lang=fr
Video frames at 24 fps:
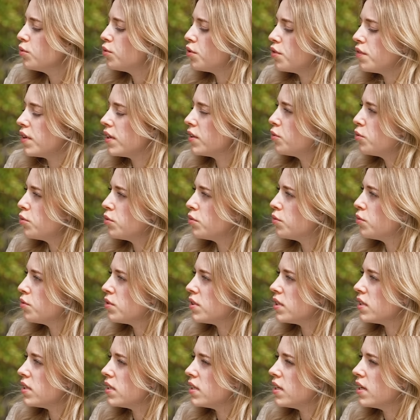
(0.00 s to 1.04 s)
te viennent toutes
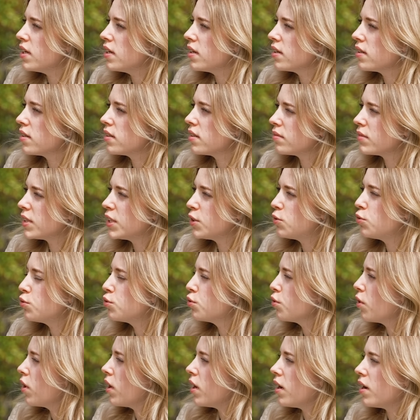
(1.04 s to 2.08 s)
ces idées C'est
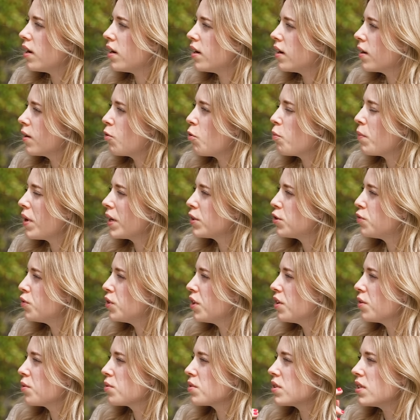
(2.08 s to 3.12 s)
toujours un combat que tu veux
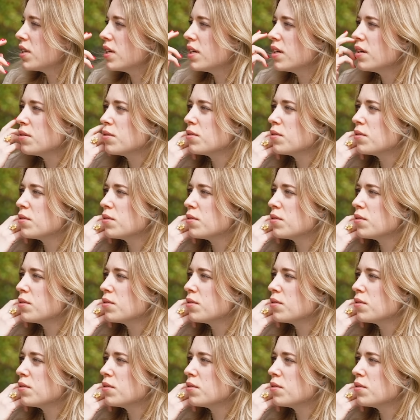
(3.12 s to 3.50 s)
dénoncer